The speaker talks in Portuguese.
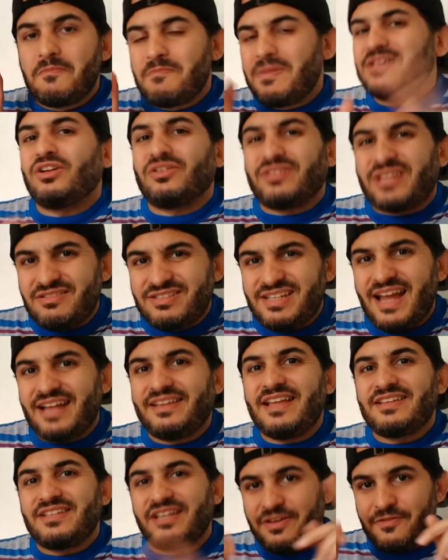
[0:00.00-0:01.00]
Mas eu tenho
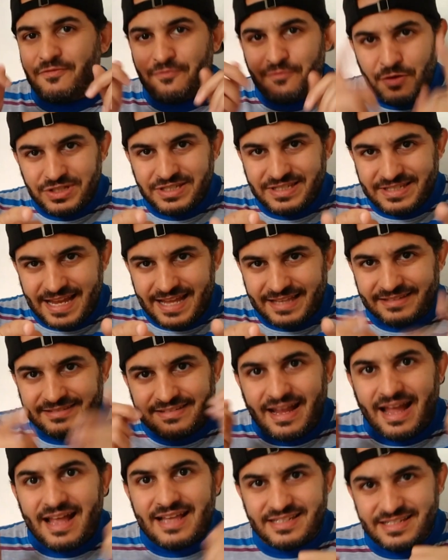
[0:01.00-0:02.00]
certeza que você
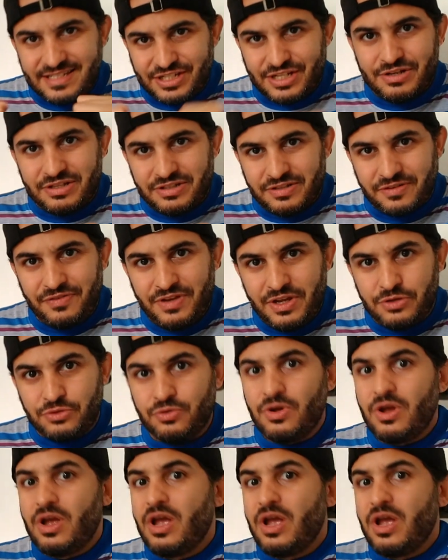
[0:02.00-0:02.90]
tá assistindo esse vídeo